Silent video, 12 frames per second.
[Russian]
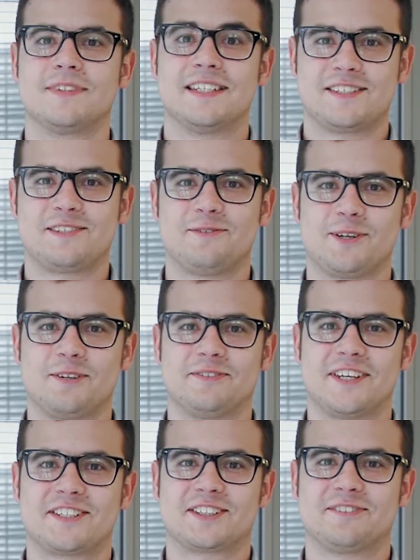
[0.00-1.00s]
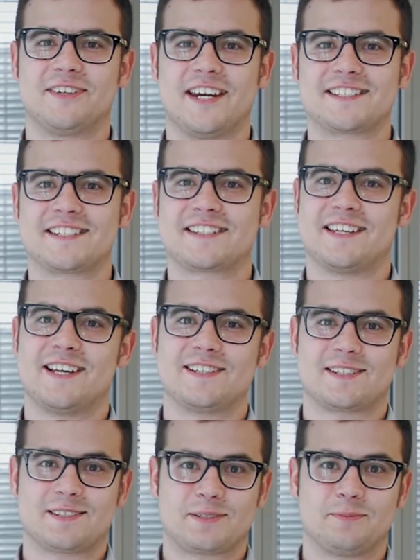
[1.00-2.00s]
Сегодня в наших дверях
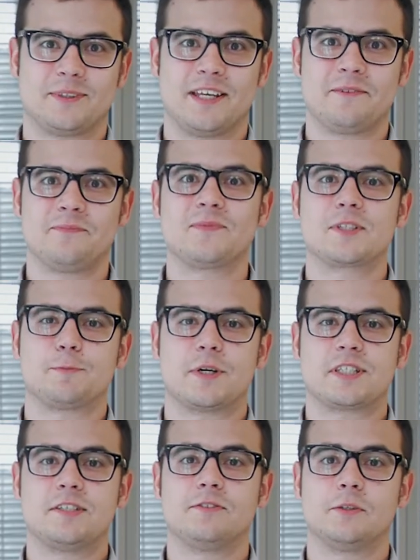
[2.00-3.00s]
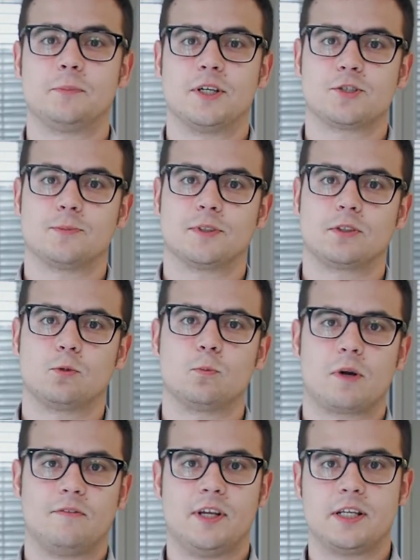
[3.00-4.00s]
состоялся семинар «Спортивный менеджмент.
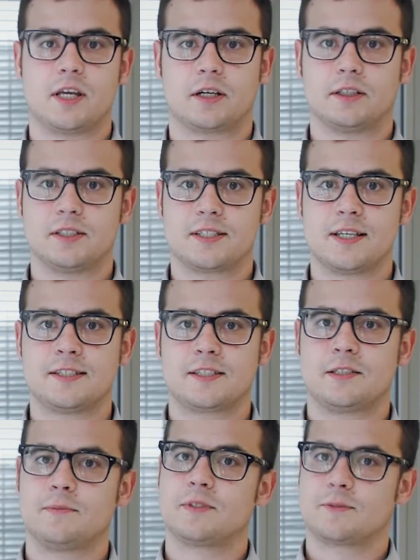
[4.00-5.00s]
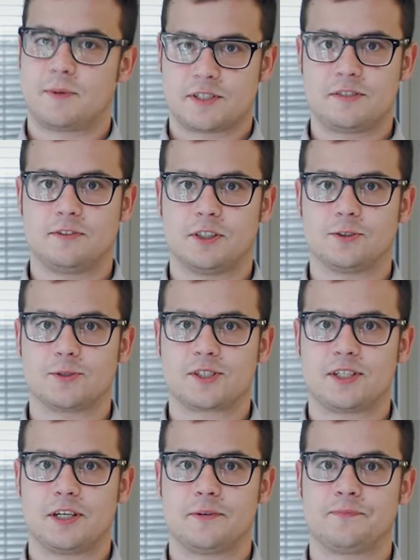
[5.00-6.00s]
Управление организациями спортивной
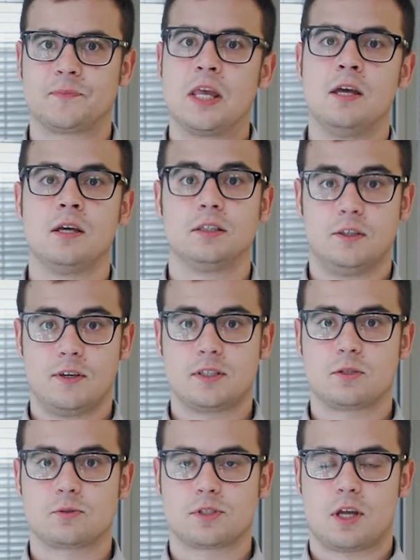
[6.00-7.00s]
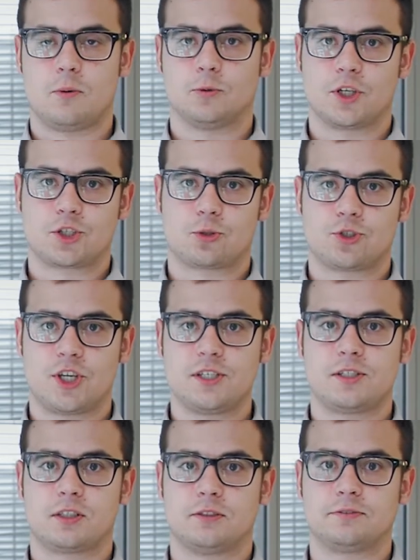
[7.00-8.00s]
индустрии». Давайте узнаем у наших
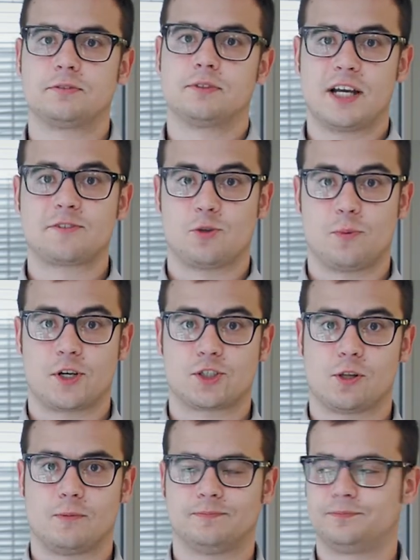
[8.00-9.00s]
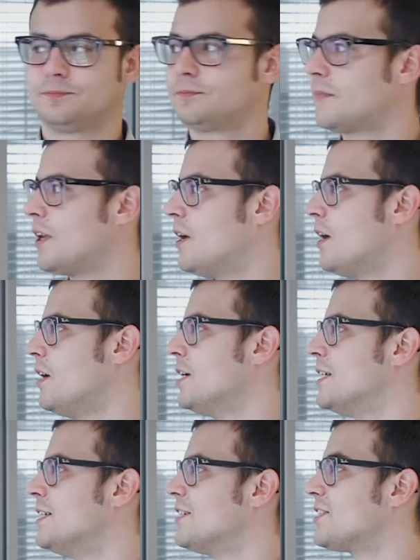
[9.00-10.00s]
участников, как все прошло.
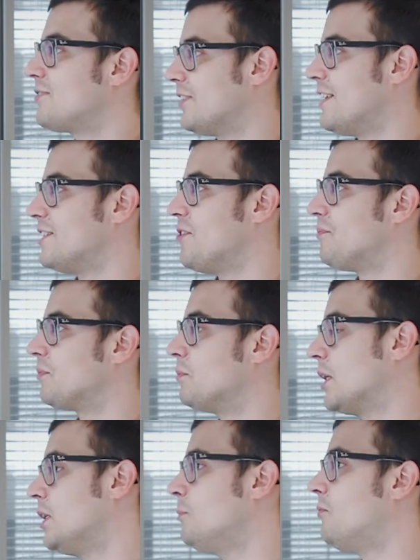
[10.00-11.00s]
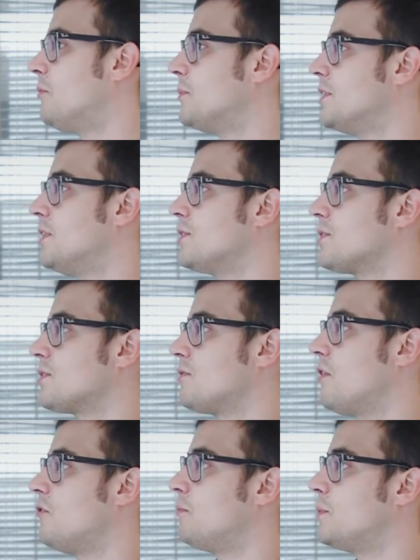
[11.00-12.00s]
Светлана, могли бы вы поделиться
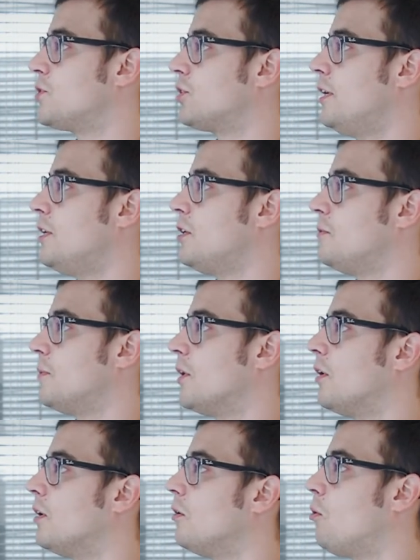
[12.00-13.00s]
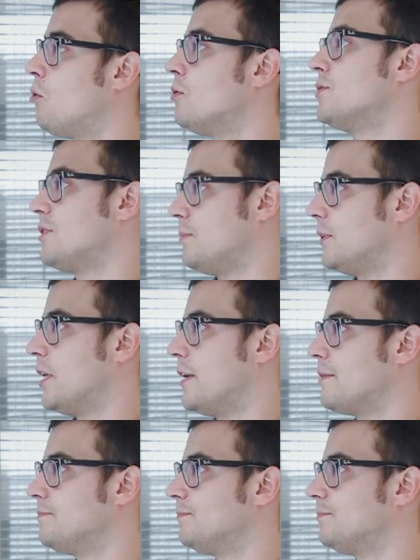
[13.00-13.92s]
своими впечатлениями о семинаре?